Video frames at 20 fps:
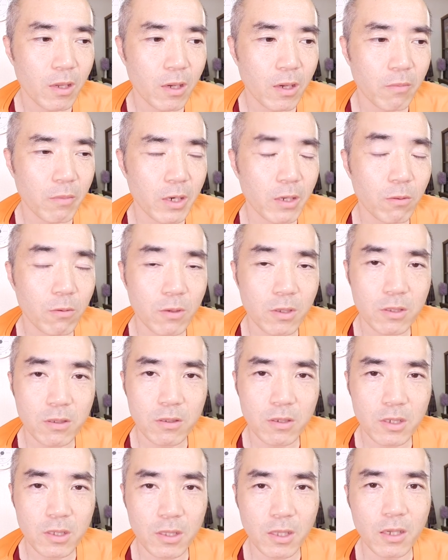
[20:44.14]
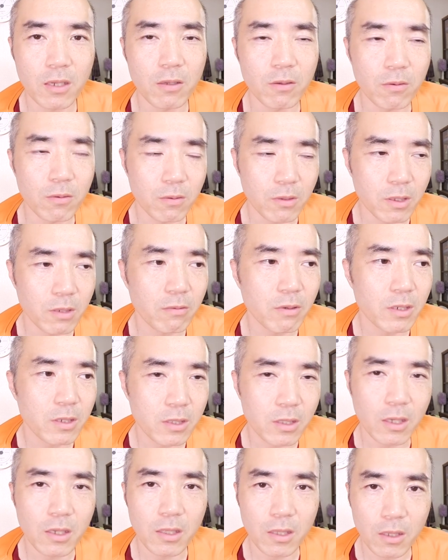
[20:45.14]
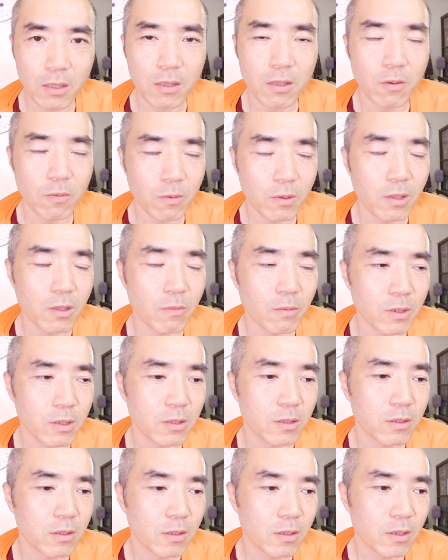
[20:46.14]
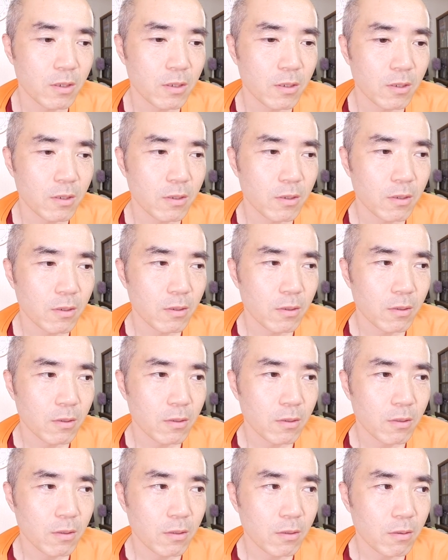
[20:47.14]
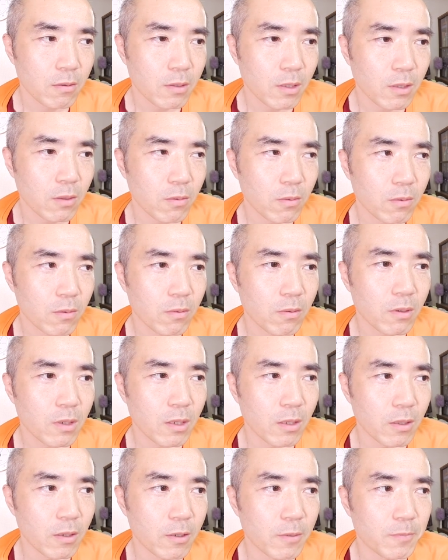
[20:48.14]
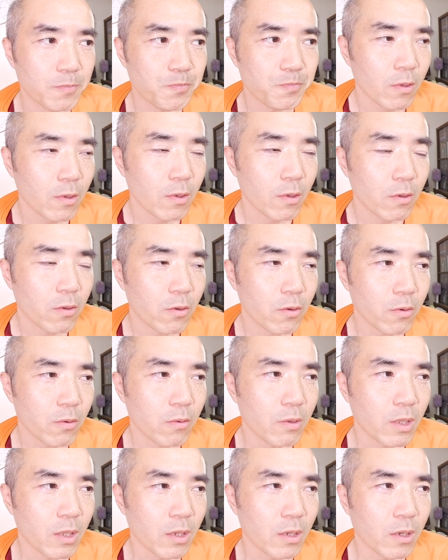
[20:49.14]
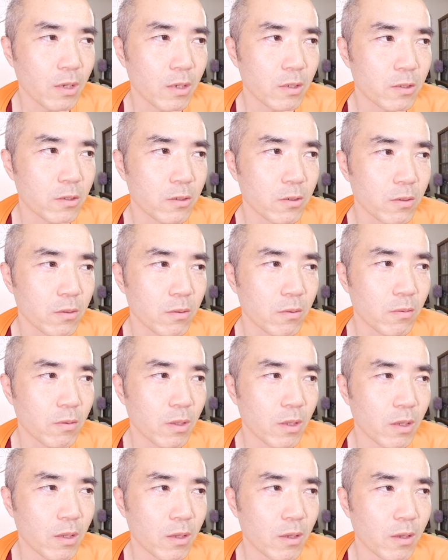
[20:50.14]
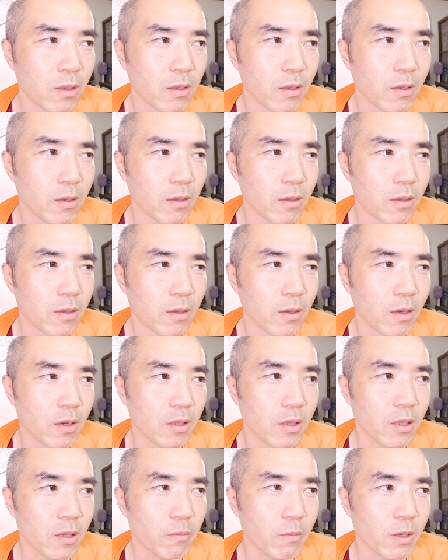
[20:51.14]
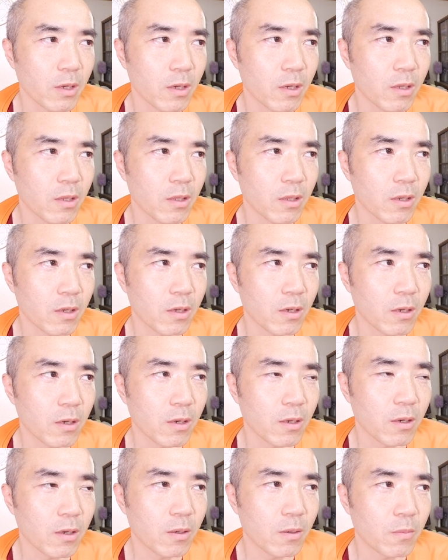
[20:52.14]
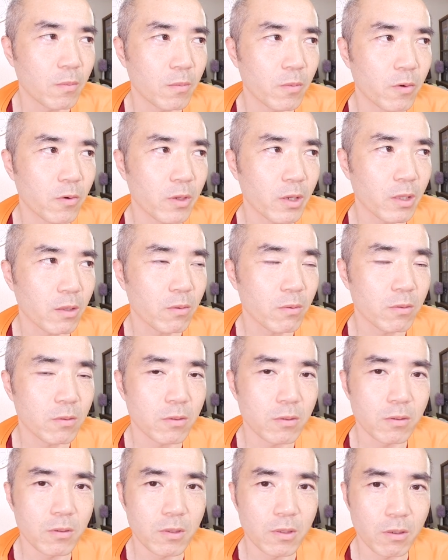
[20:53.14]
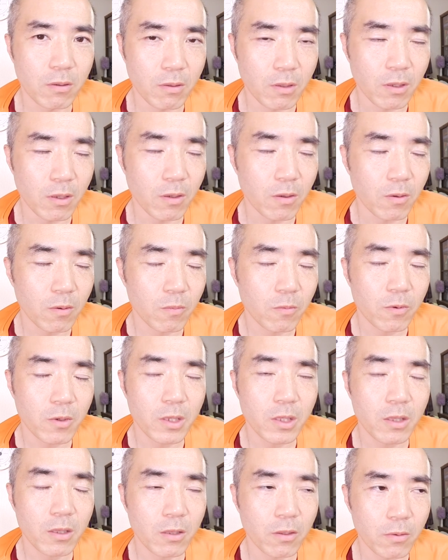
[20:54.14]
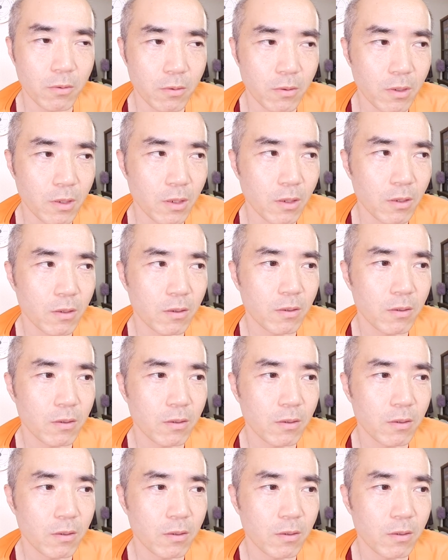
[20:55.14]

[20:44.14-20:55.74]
あんまり取りすぎないようにはしたいなって思ってますそんなところかな今日はなんかちょっとね頭がなんかぼやっとするんだよね重いっていうか